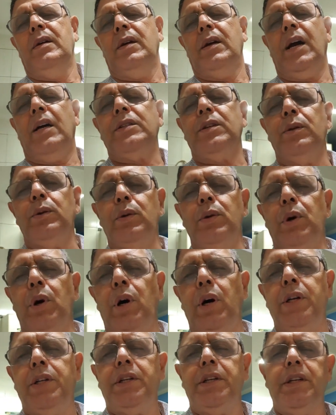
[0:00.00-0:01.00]
Casa do
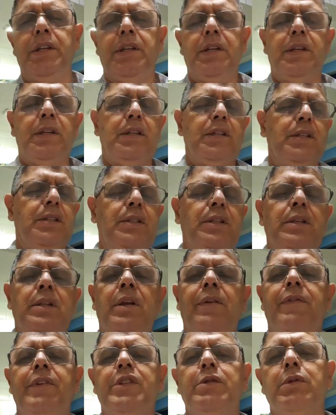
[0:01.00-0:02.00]
Norte,
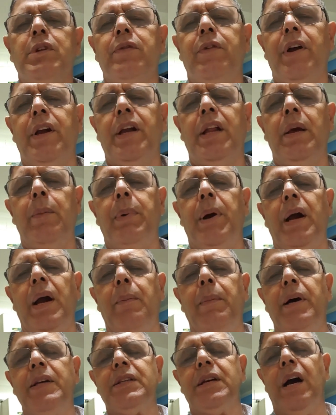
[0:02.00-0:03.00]
dificilmente vai querer pagar
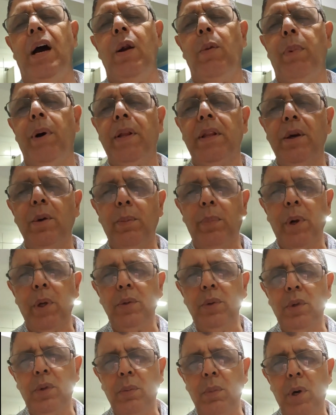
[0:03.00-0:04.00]
mais caro para ter um
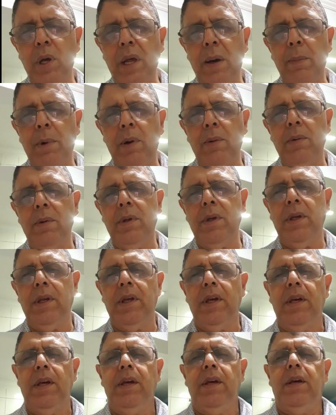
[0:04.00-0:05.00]
produto bom na mão.
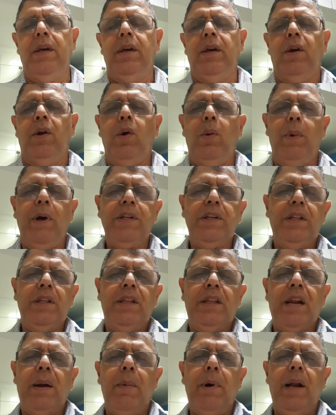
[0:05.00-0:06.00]
Como a gente
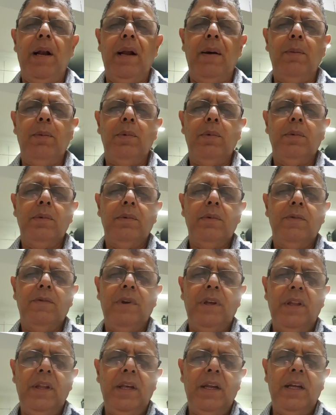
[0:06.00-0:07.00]
trabalhamos
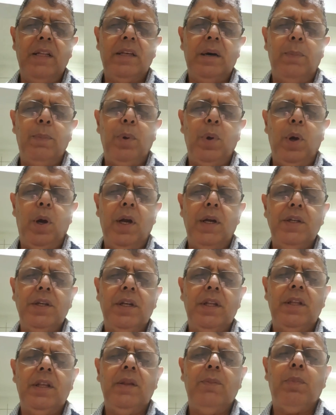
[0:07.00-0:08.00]
vendendo a tapioca, a
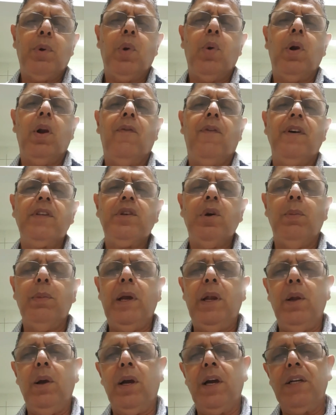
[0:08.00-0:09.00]
gente procura fazer o
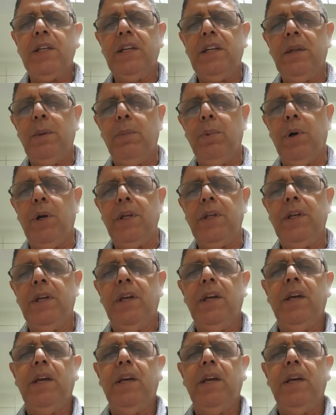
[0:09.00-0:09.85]
melhor que a gente pode.